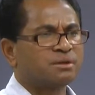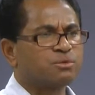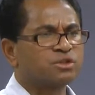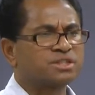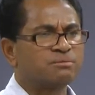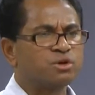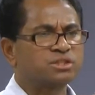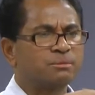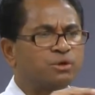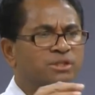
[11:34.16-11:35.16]
沉默，沉
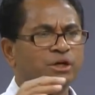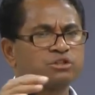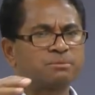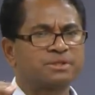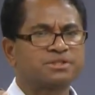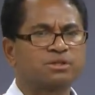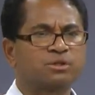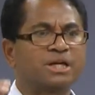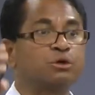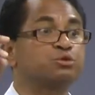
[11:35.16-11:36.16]
默，沉默到什么时
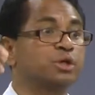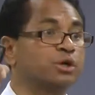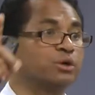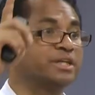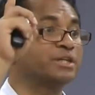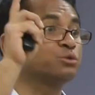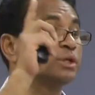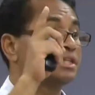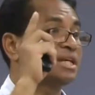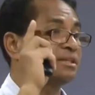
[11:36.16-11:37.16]
候？到最后呢，耶
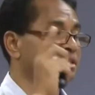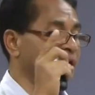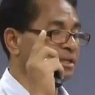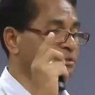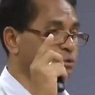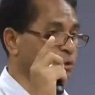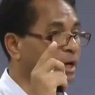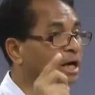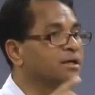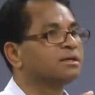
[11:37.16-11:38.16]
稣也讲讲了一句
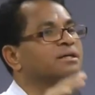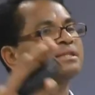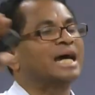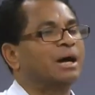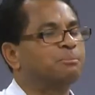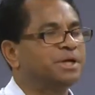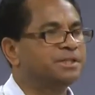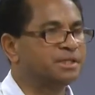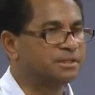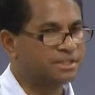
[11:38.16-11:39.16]
话：他
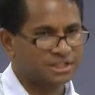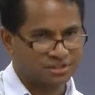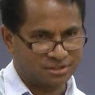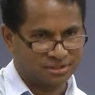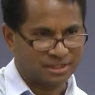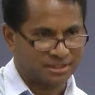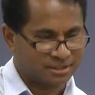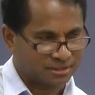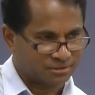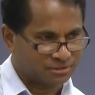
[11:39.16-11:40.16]
被钉在十字架
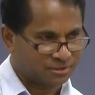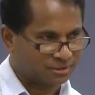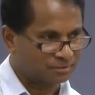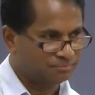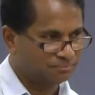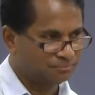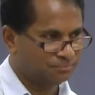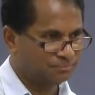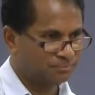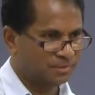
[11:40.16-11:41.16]
上的时候。”
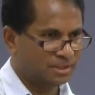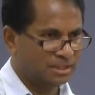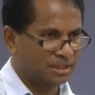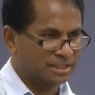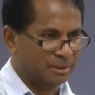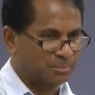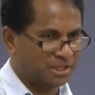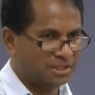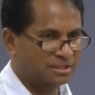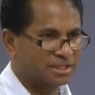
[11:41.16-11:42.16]
他
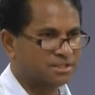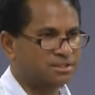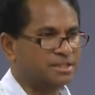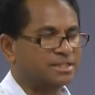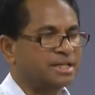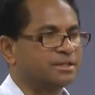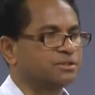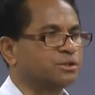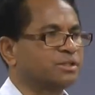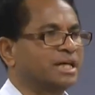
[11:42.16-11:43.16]
被钉在十字架上
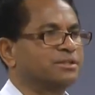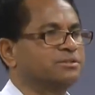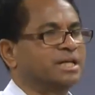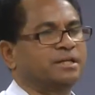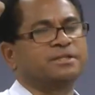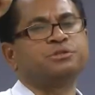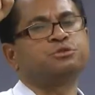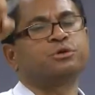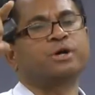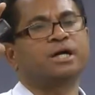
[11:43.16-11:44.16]
的时候，他只讲了一
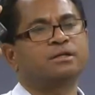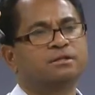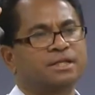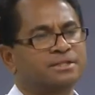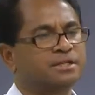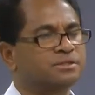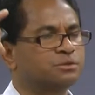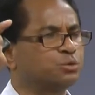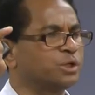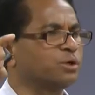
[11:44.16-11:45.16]
句话。那这个
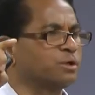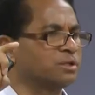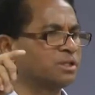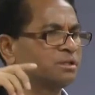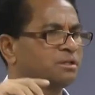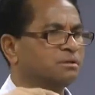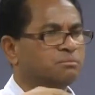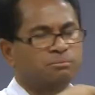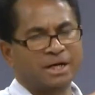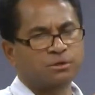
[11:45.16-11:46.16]
是最后，
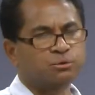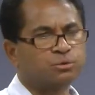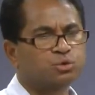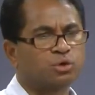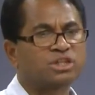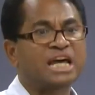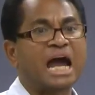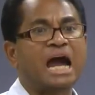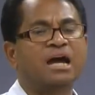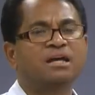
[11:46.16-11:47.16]
马尔说
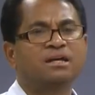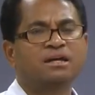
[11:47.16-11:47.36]
他